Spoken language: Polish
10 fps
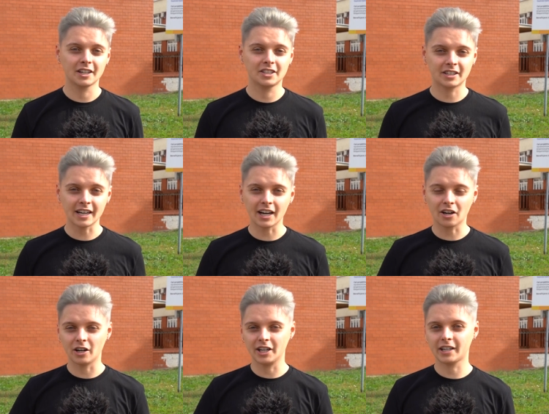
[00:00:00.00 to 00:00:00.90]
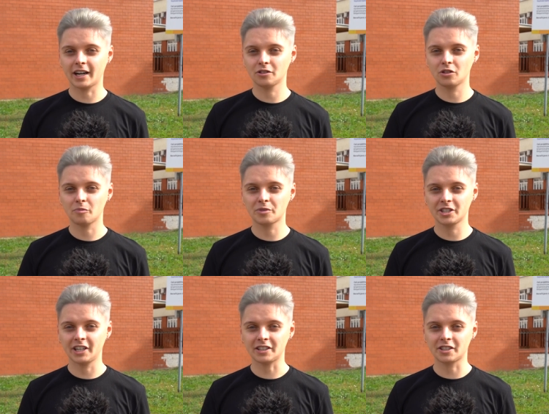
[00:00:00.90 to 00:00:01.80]
gdzie taka kolejka do
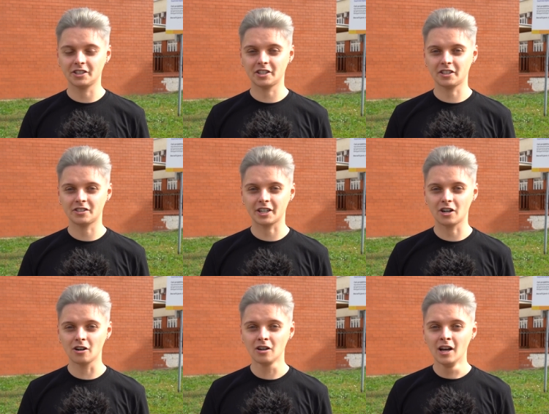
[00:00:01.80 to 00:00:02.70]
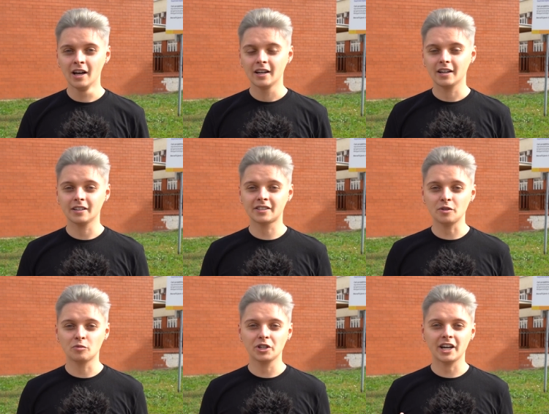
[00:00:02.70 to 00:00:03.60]
psychiatry dziecięcego
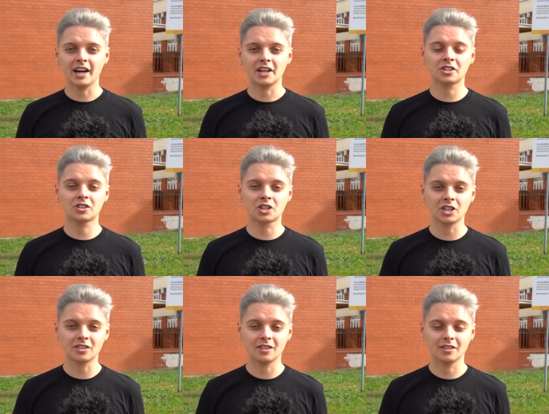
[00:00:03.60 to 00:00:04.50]
zajmuje aż 3,